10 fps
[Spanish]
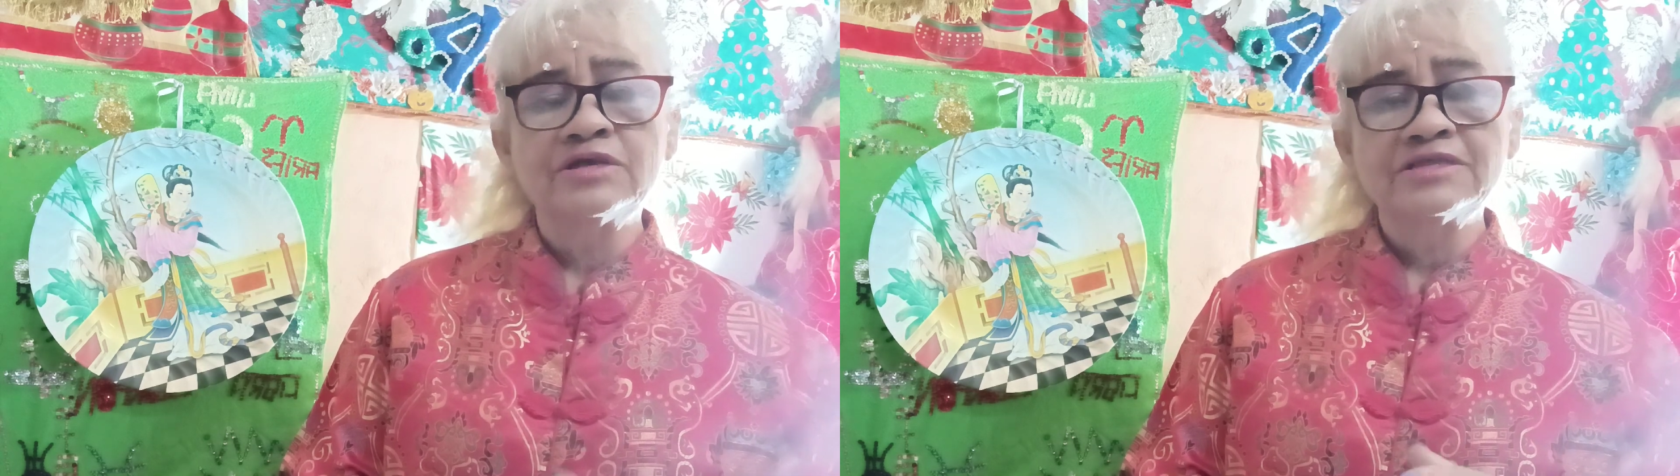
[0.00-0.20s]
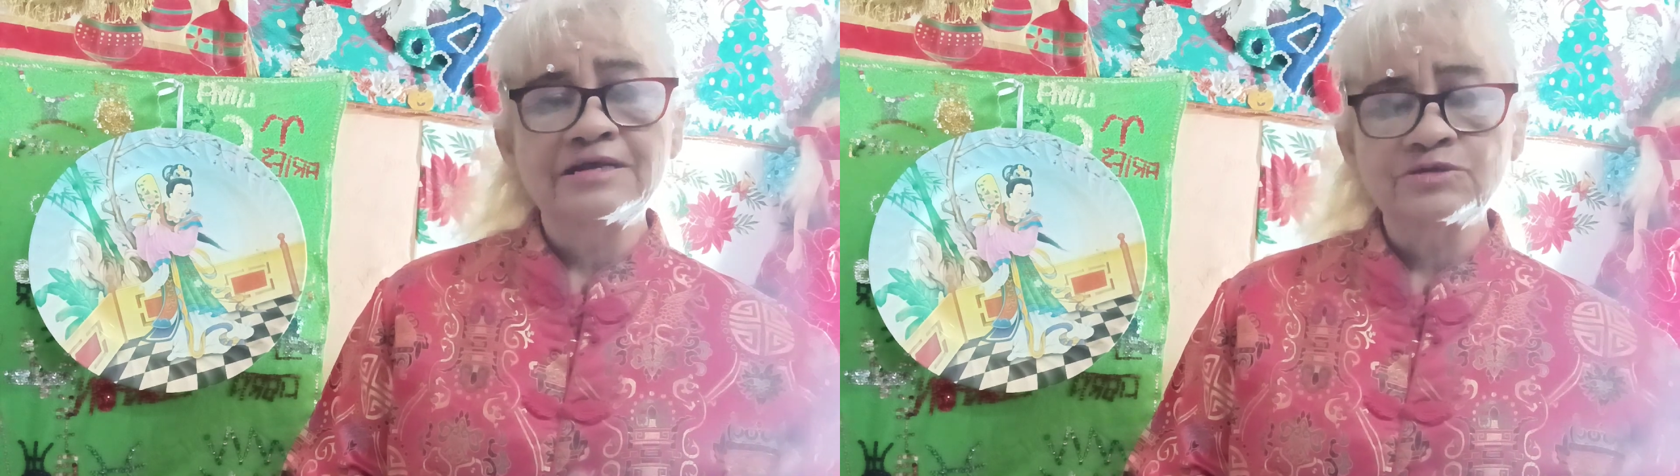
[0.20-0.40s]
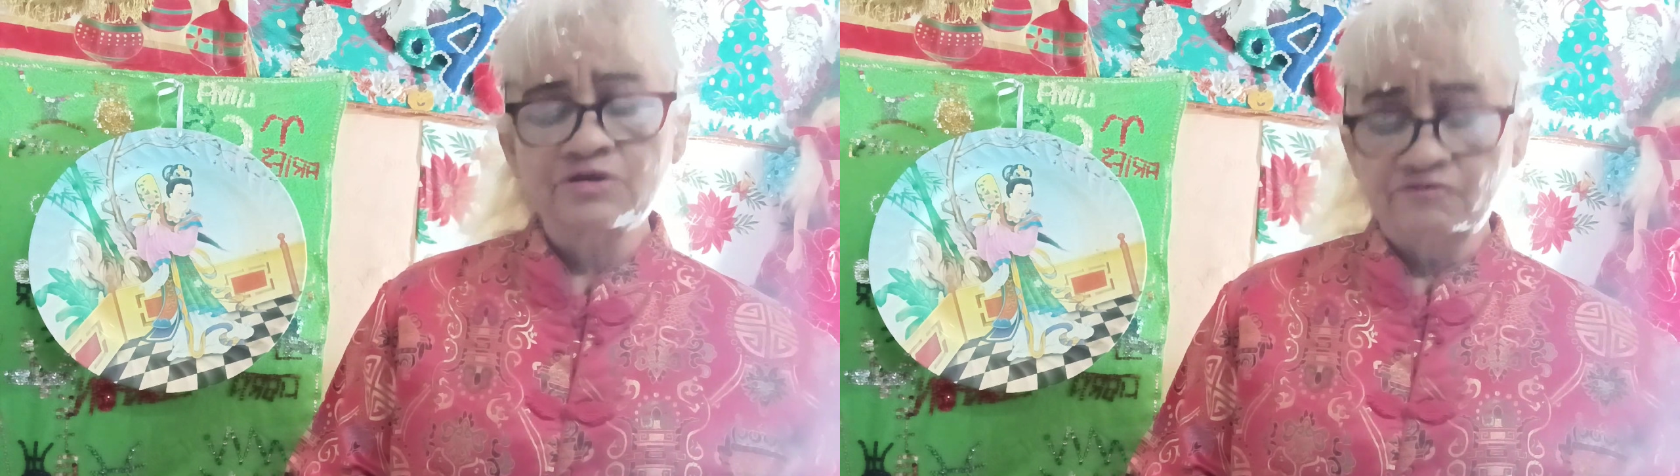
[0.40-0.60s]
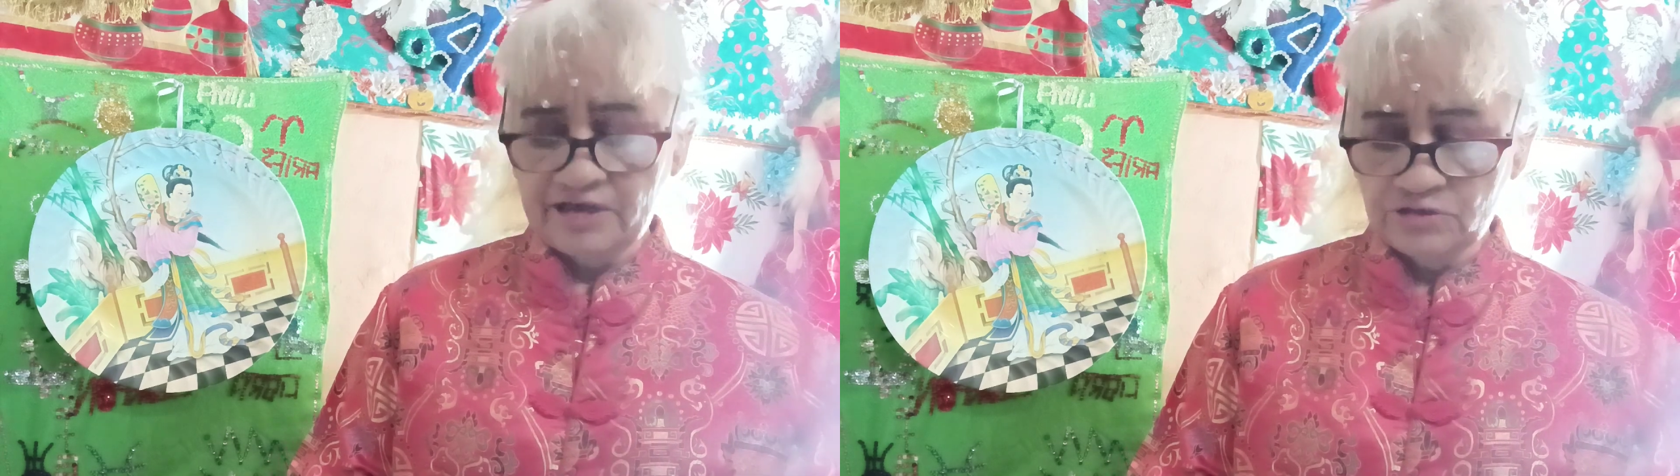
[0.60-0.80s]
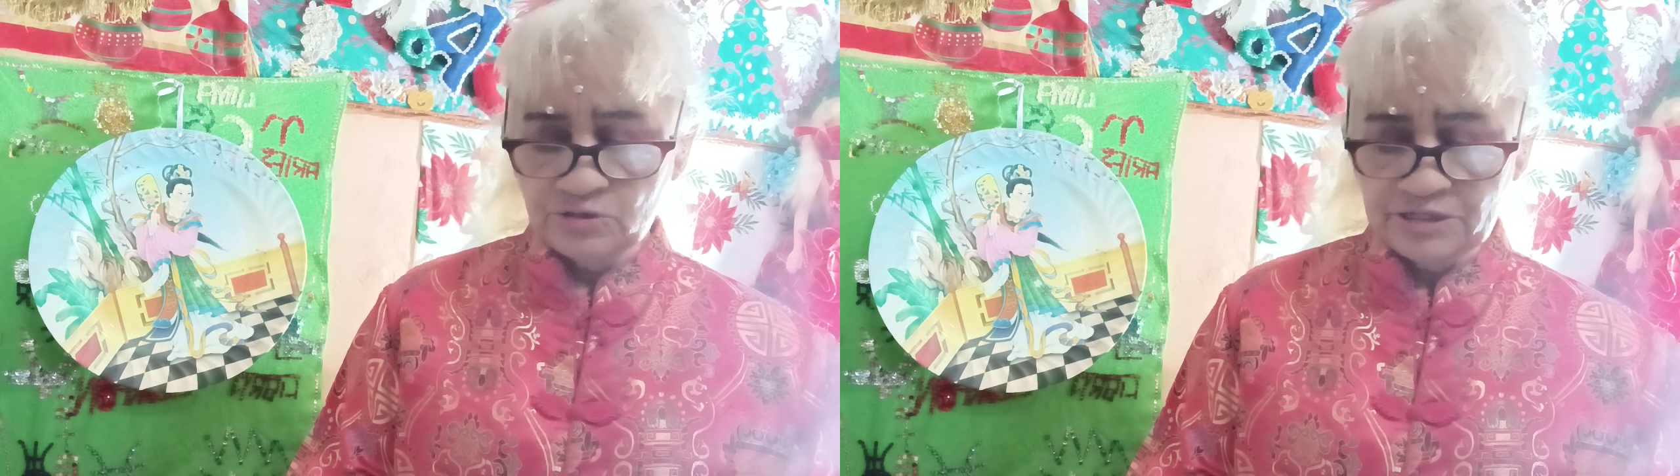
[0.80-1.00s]
de los
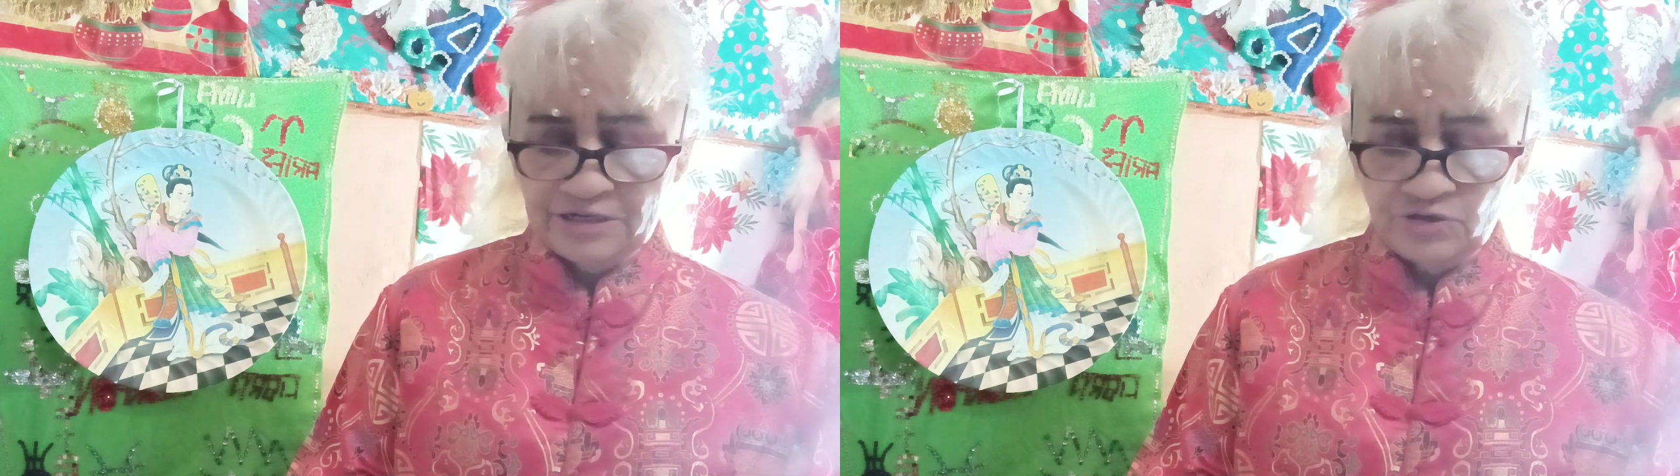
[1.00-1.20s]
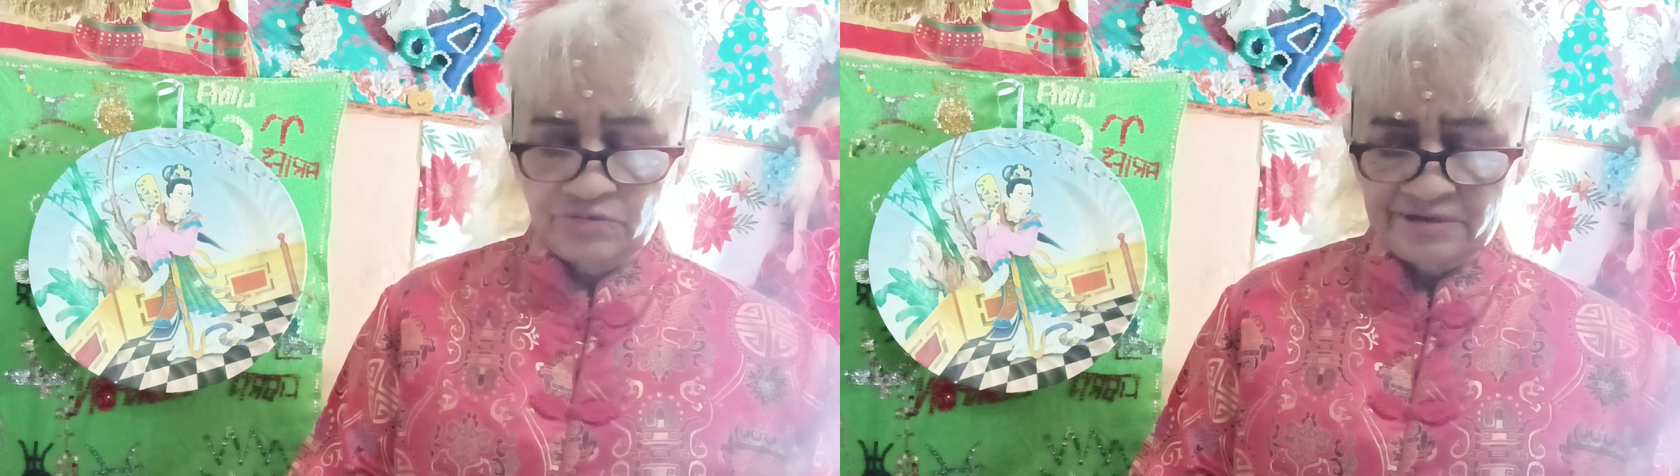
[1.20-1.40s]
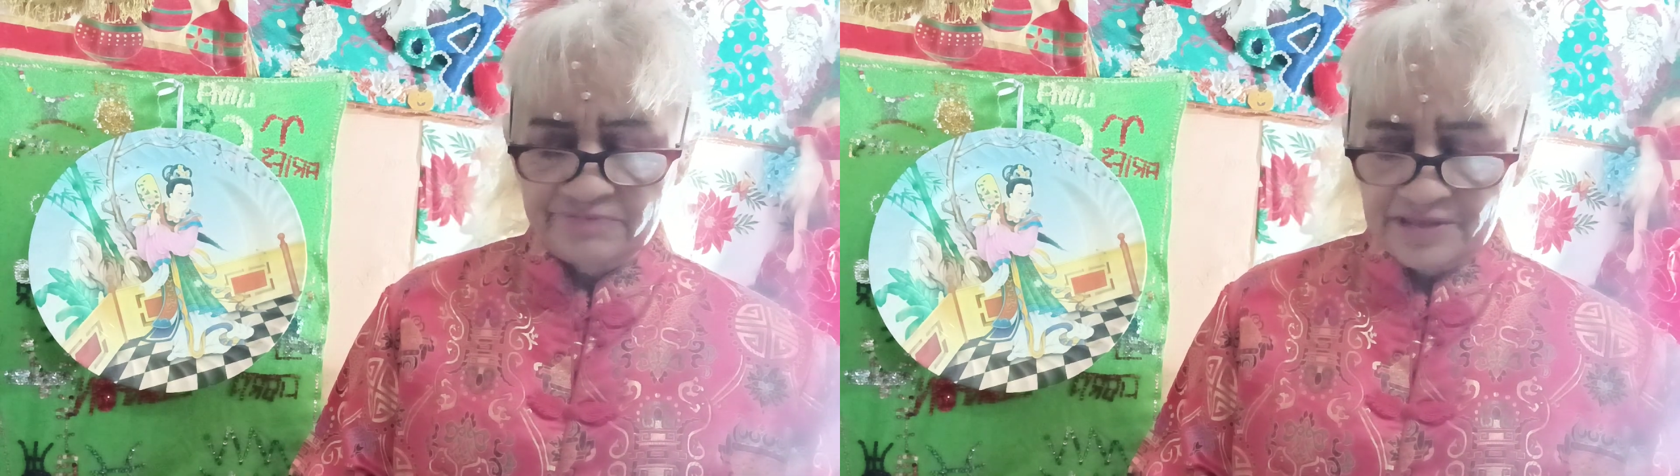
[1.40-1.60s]
efectos del yomi.